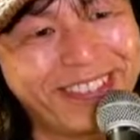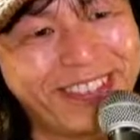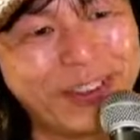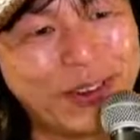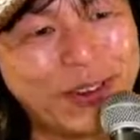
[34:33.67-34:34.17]

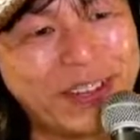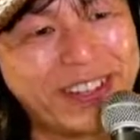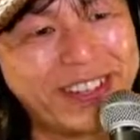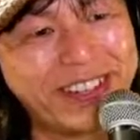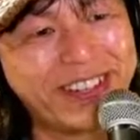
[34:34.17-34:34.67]
この、
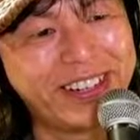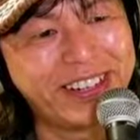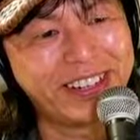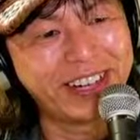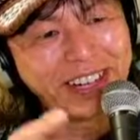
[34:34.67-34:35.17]

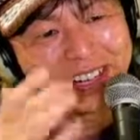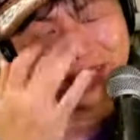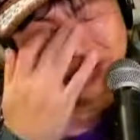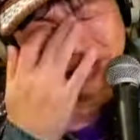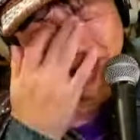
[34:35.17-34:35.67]
はが
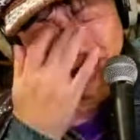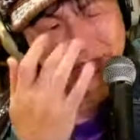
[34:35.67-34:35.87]
きのね、